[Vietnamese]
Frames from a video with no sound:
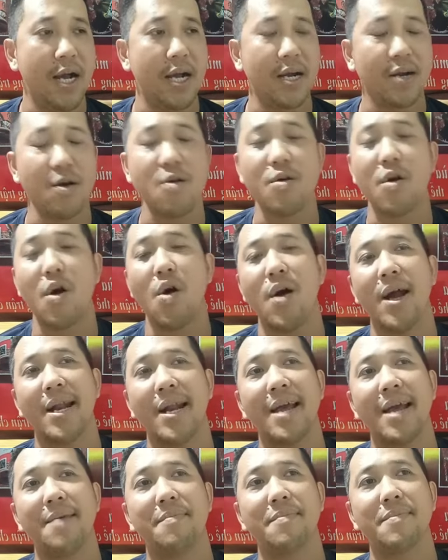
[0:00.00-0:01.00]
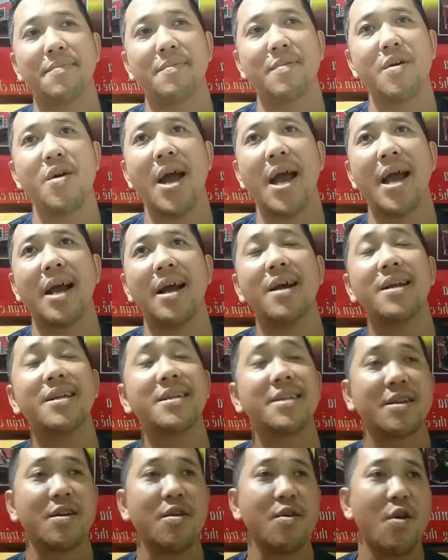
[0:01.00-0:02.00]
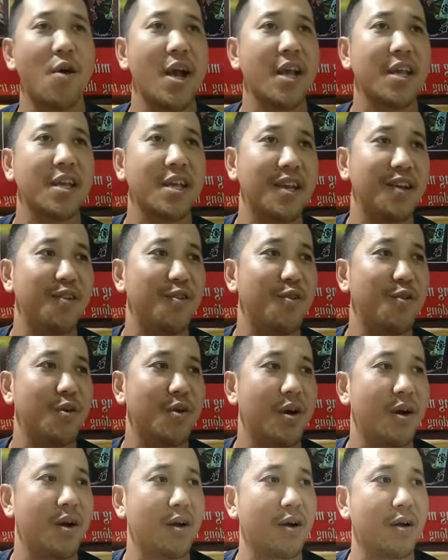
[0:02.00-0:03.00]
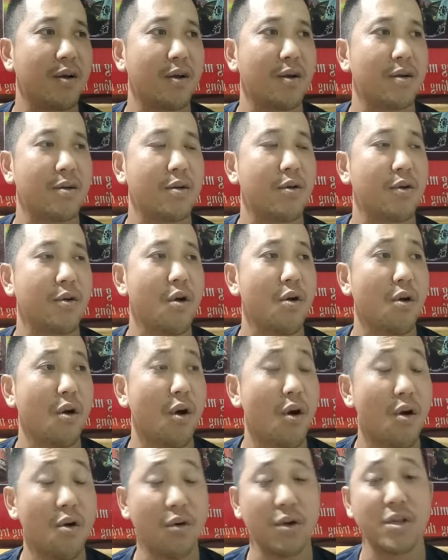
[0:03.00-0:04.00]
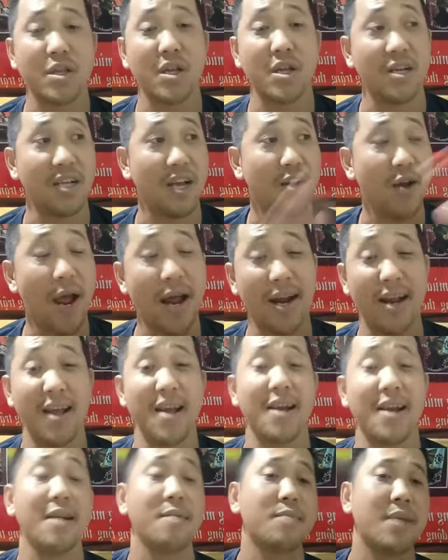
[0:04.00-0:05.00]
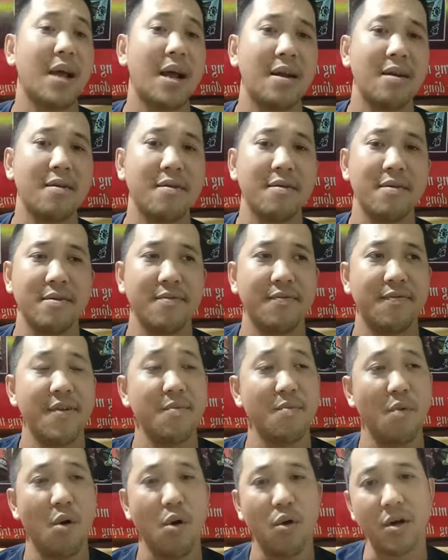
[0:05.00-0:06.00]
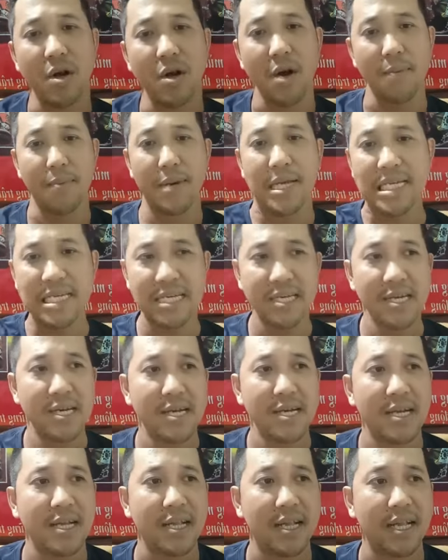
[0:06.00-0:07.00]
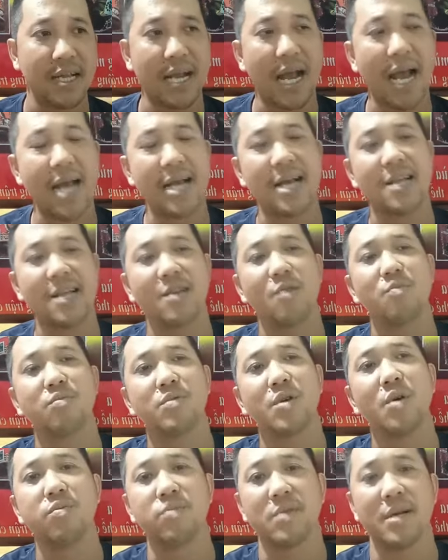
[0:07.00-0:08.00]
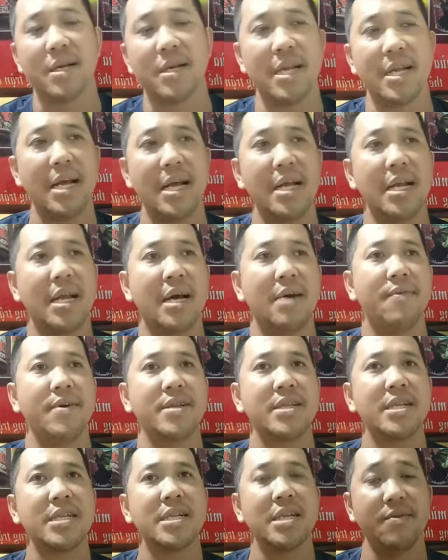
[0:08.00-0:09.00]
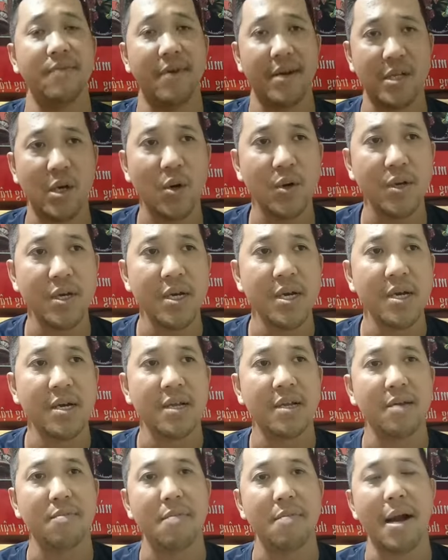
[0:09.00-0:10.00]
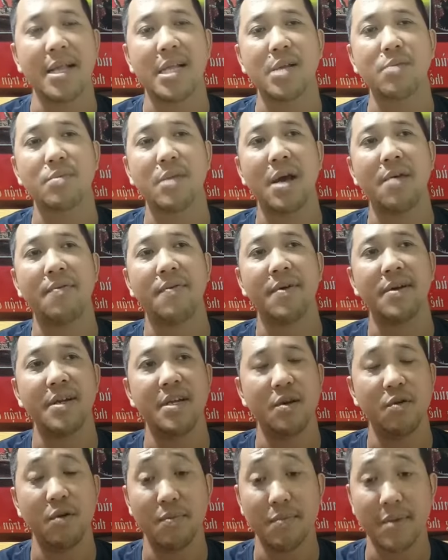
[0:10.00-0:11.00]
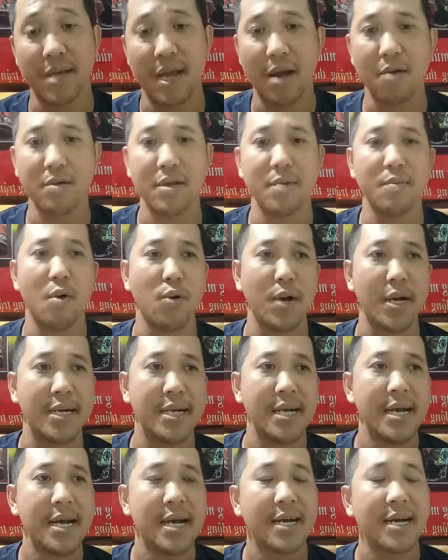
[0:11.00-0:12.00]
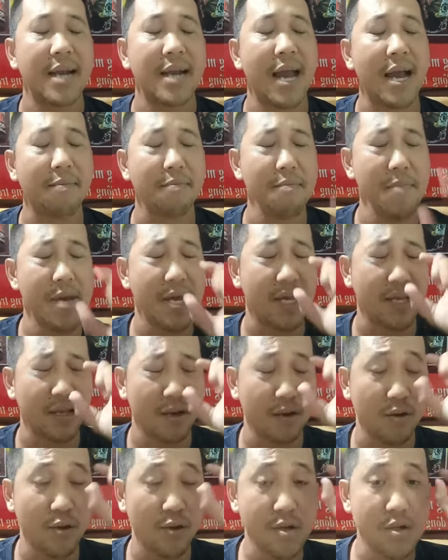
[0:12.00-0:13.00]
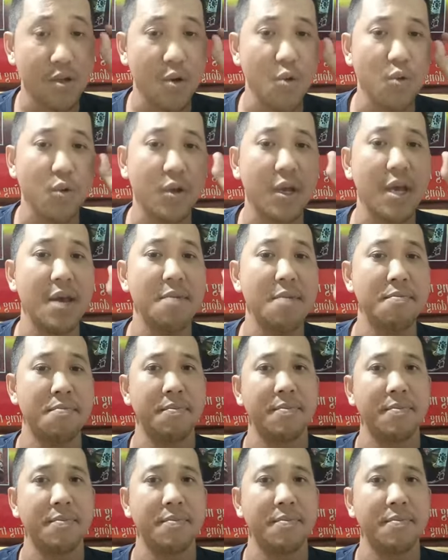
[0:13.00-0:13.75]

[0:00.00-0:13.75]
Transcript: có con anh em nó ăn ít, có con ăn nhiều, rồi có con từng giai đoạn để chúng ta nó phân bổ nó hợp lý. Thì cái chung thì để là phân tích như vậy thôi, nhưng bản thân chúng ta phải điều làm sao chim ổn định. Đặc biệt những chú chim